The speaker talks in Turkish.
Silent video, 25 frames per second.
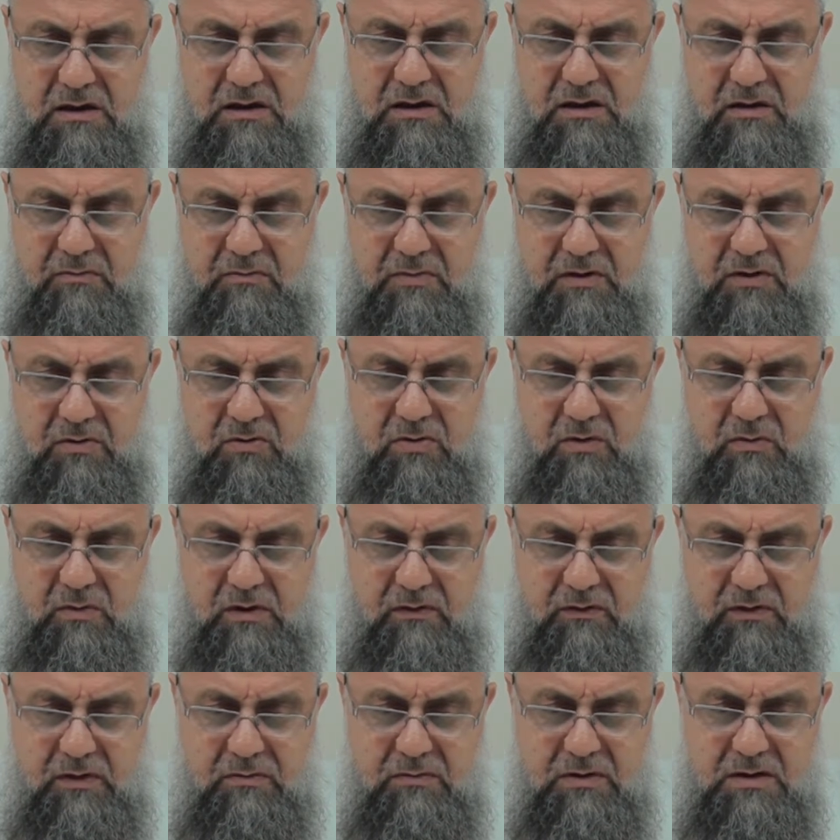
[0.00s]
Rabbine tövbe
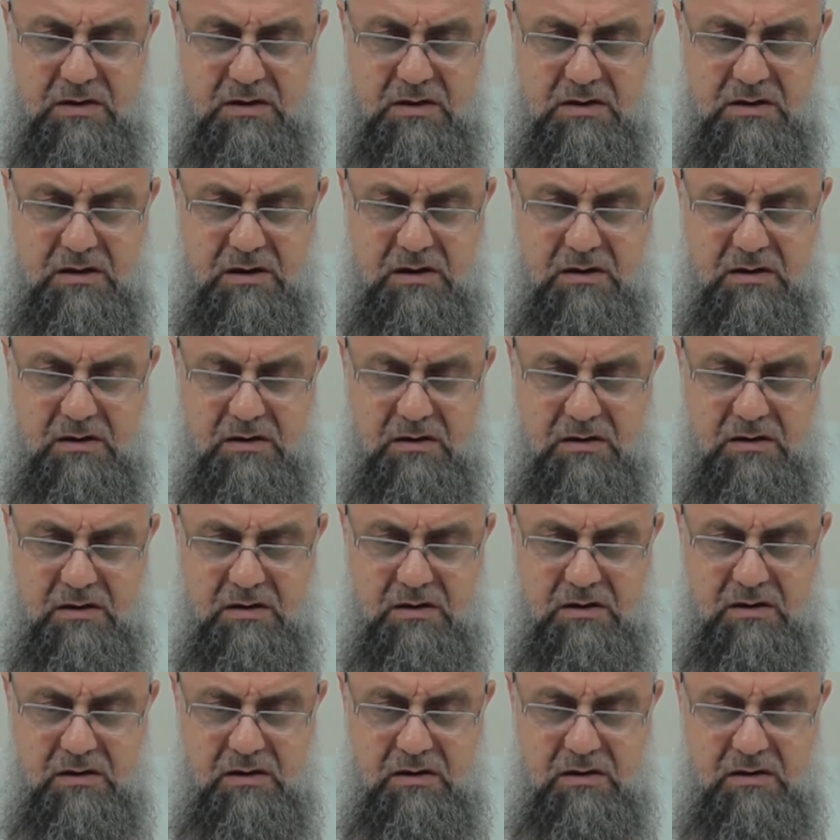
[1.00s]
affetmesin işte.
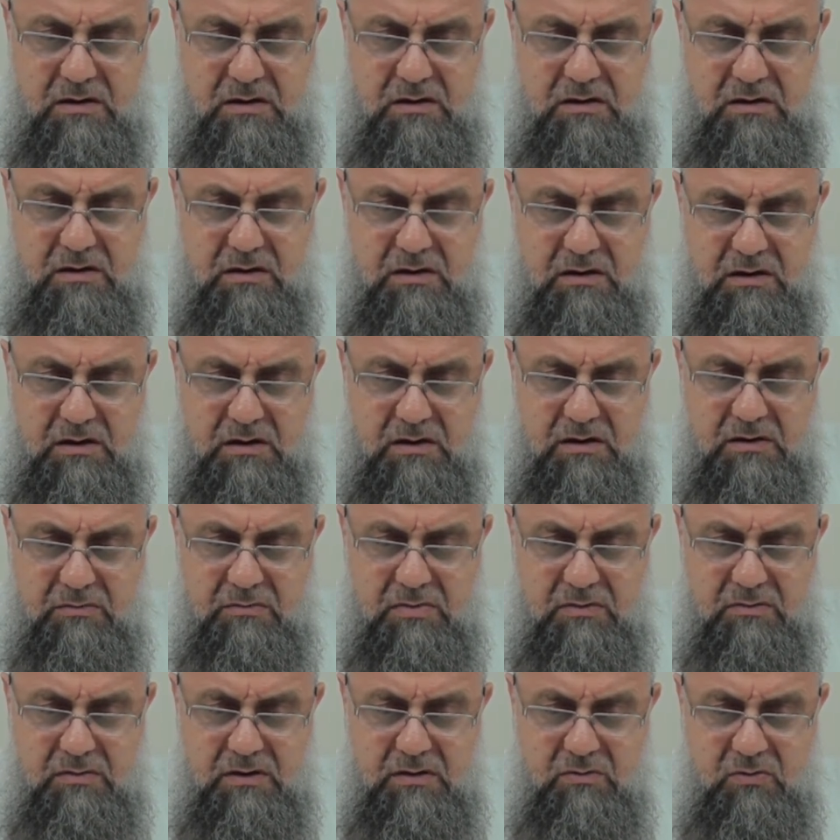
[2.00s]
Dedi ki
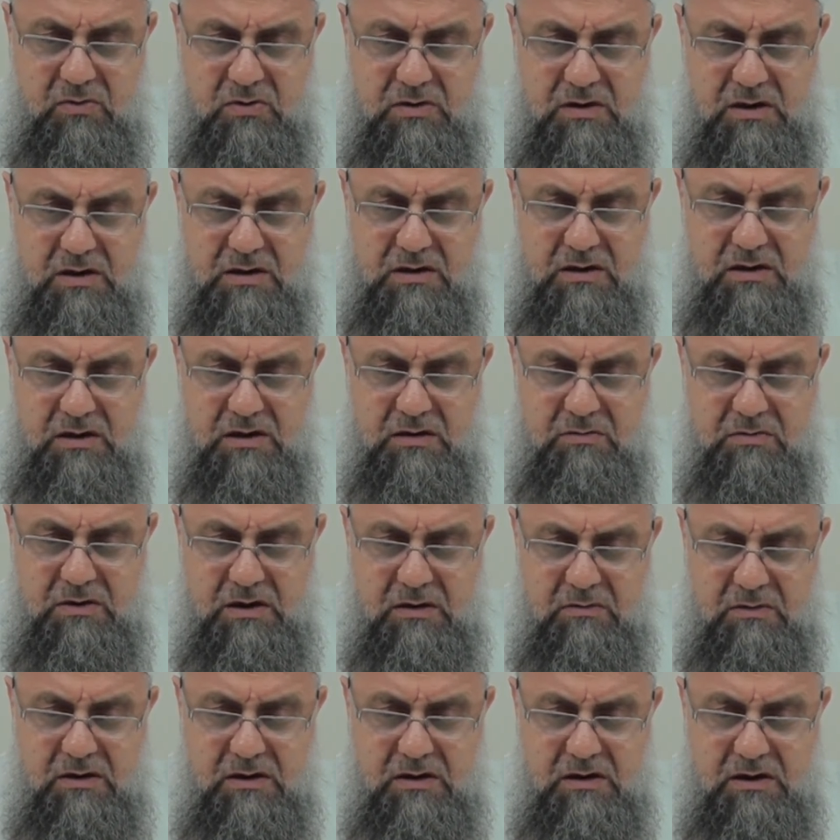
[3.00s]
Rabbim de Musa arasında gidip
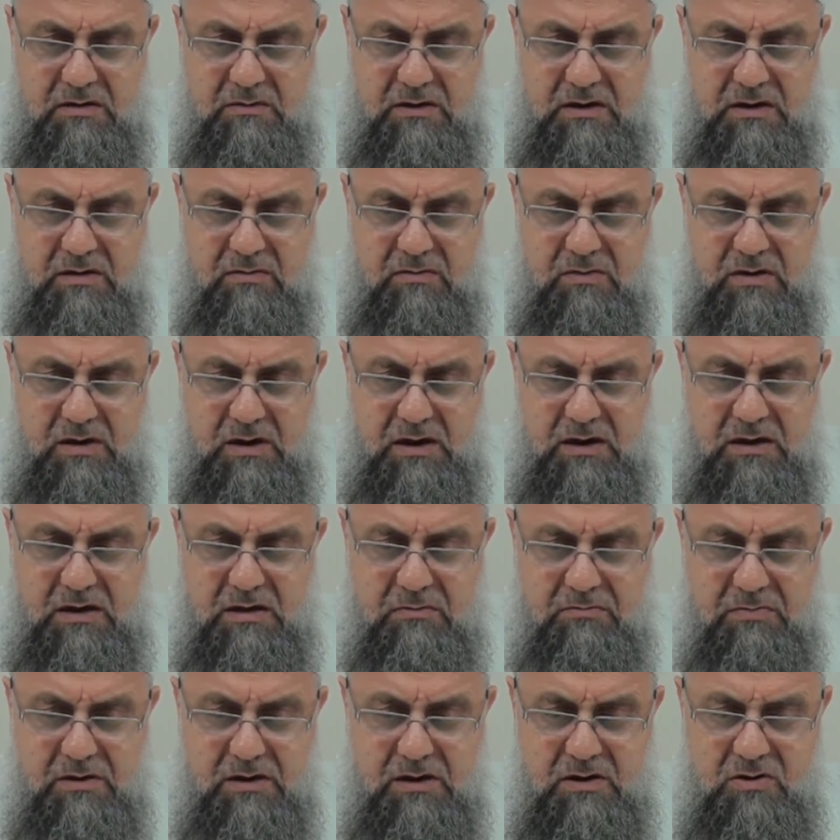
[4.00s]
gelmeye devam ettim. Ta
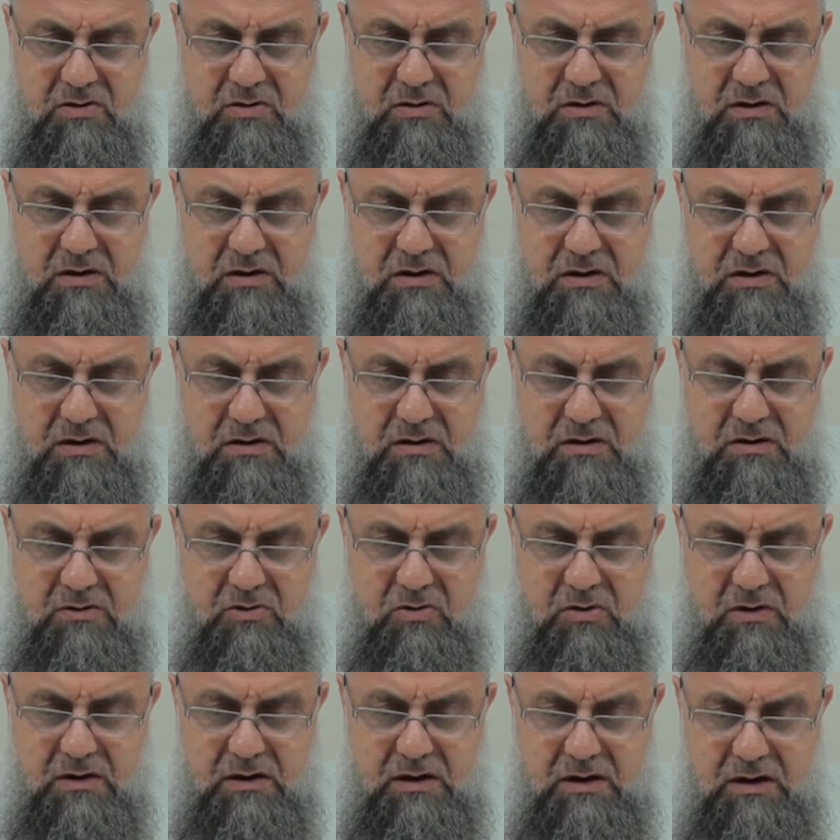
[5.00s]
ki bana söylene,
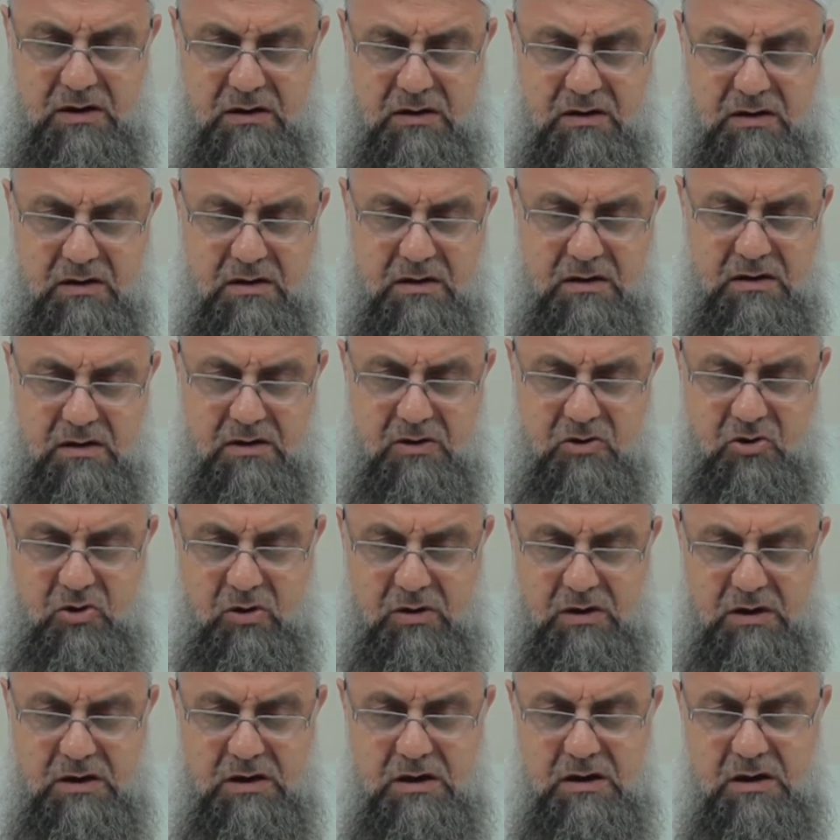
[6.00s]
söylene
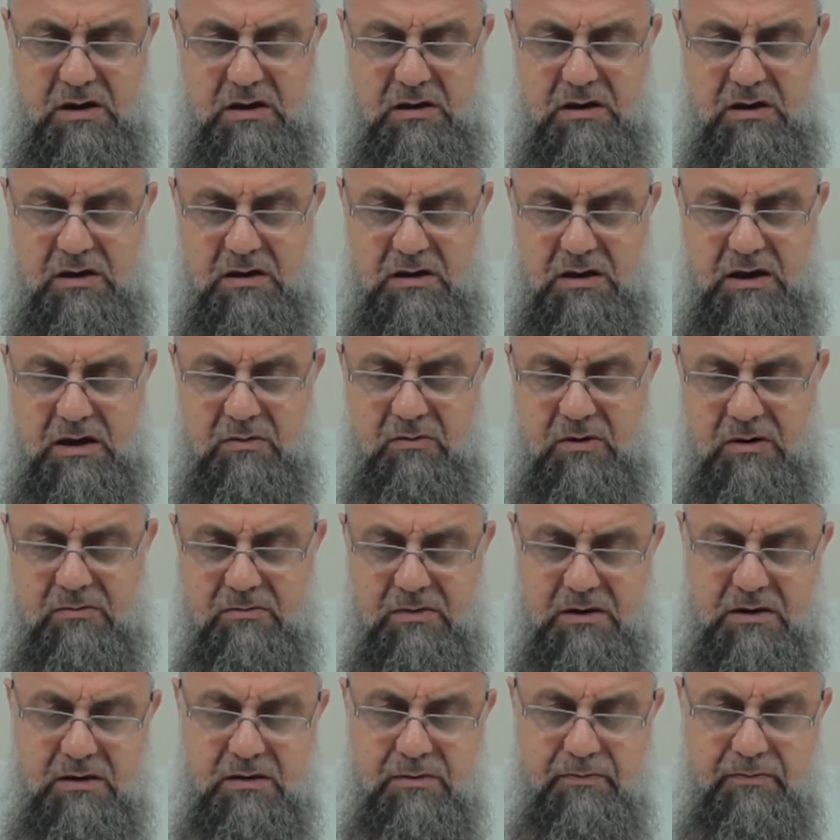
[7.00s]
şöyle diyene kadar. Ya Muhammed
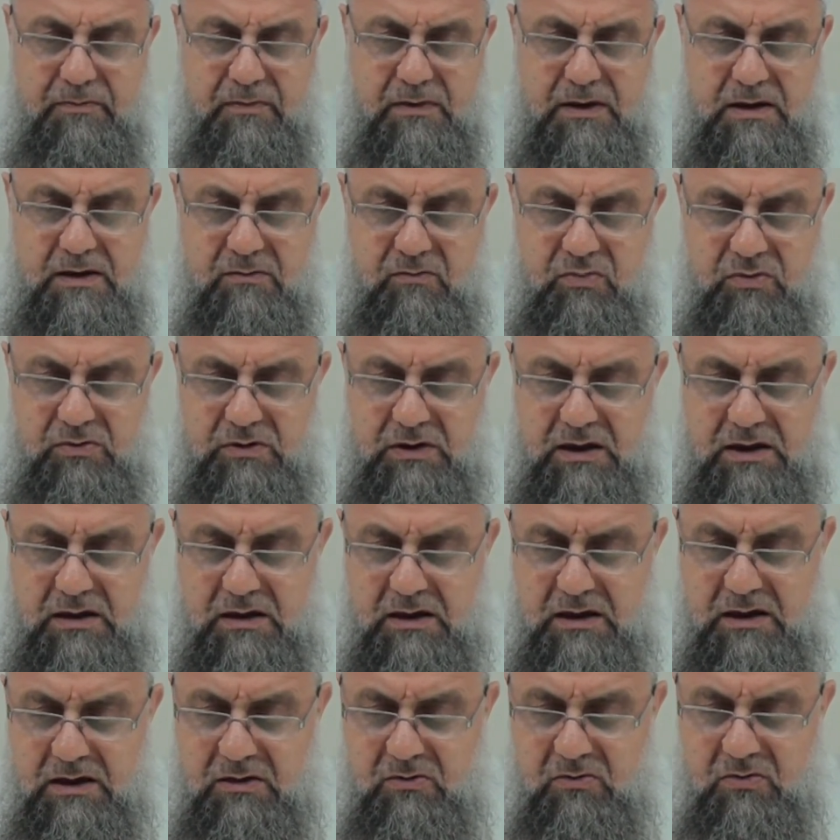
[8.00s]

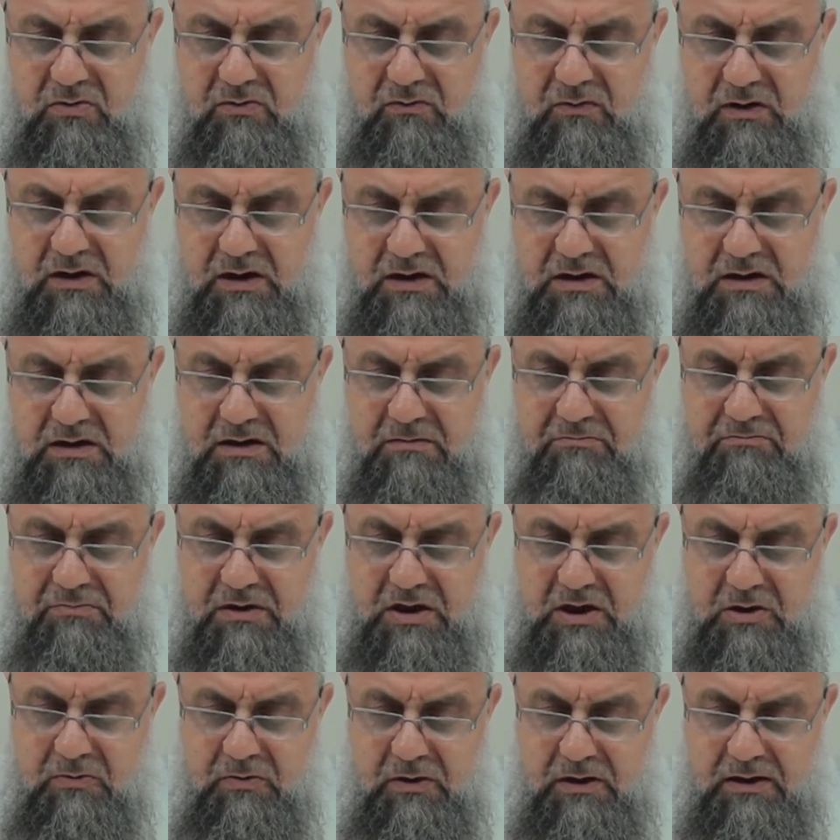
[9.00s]
bunlar her gün ve gecede
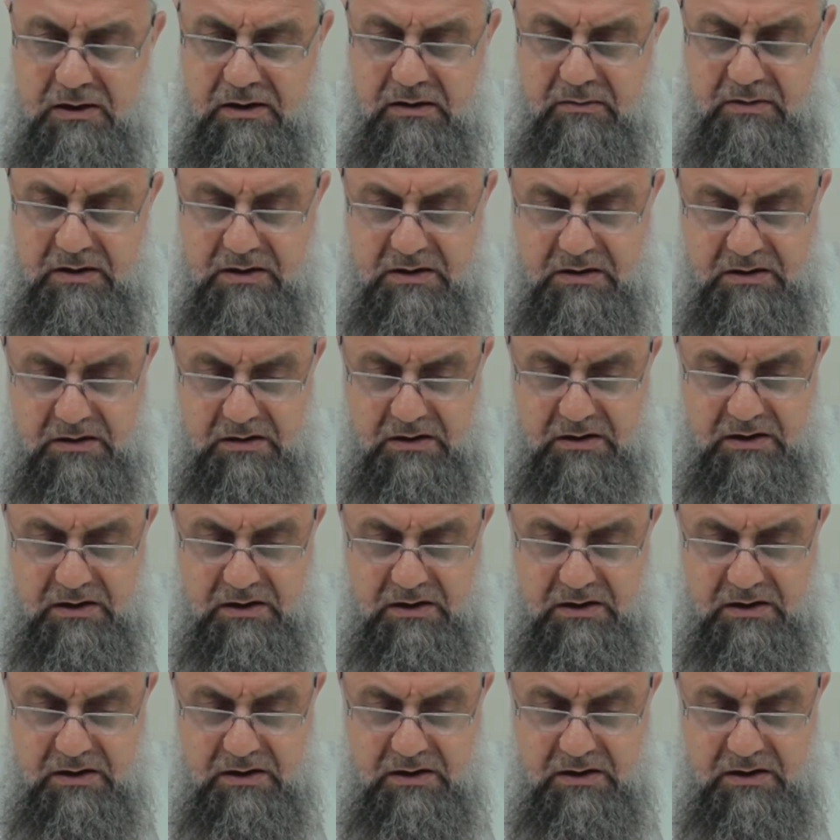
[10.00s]
beş vakit namazdır.